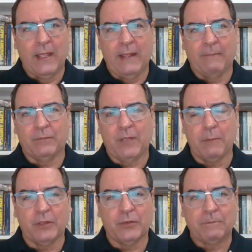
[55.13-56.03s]
tem
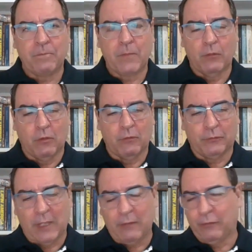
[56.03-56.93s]
filme, tem série
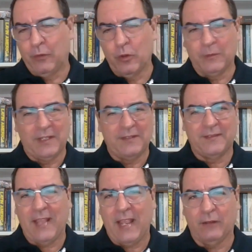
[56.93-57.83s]
sobre SEAL, né?